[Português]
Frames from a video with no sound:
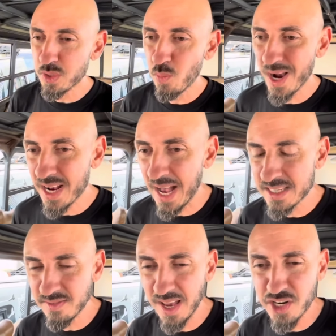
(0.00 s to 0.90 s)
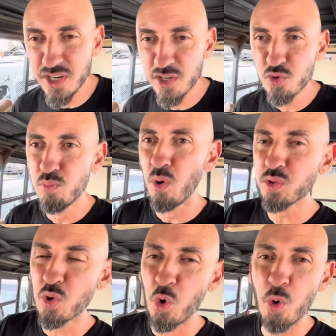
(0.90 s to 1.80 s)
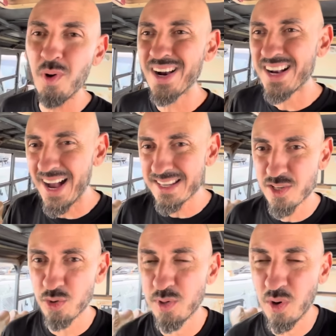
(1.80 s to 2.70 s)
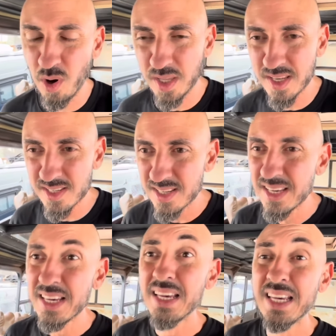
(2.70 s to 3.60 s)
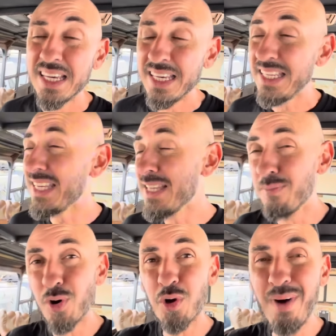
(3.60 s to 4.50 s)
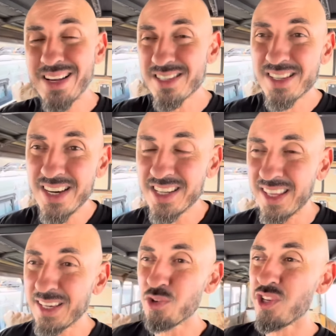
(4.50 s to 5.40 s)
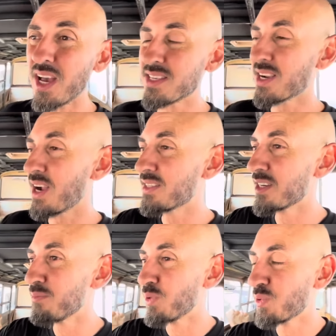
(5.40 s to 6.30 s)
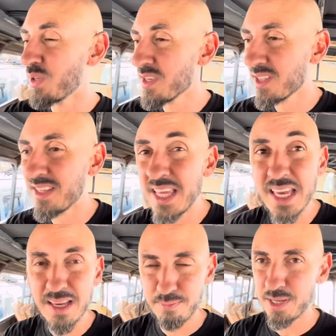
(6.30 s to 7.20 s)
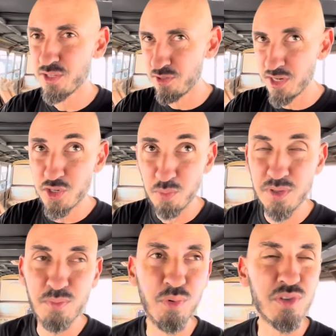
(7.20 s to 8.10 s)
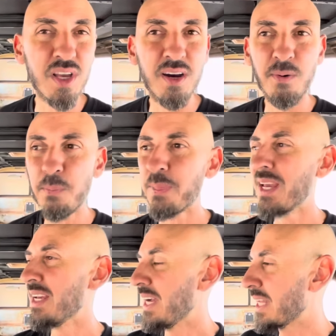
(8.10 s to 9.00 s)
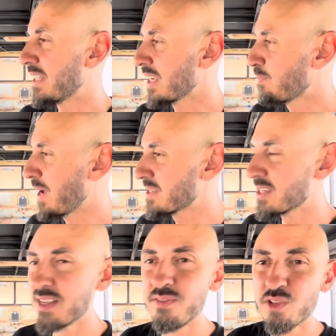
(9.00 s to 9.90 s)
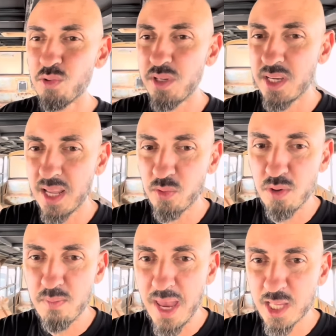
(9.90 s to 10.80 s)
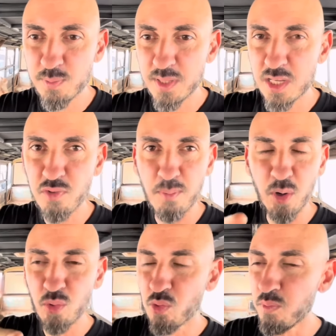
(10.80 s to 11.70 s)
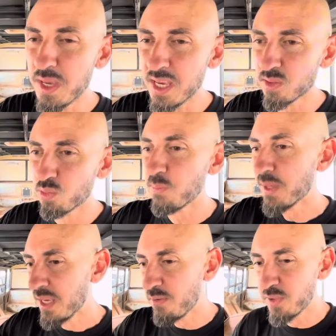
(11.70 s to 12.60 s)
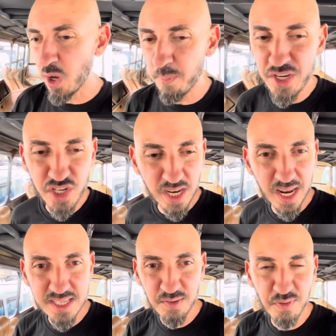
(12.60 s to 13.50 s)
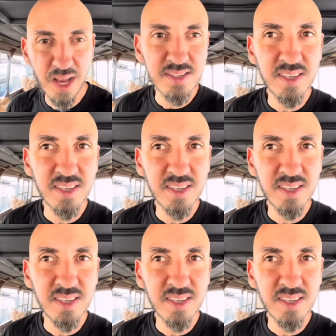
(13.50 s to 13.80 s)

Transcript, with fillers: uma casa viajante, um motorhome, uma casa sobre rodas. E demorou bastante até que eu tirasse a carteira de motorista D para dirigir o busão, até que passasse na vistoria lá do Imeto para transformar o documento e finalmente chegar nessa fase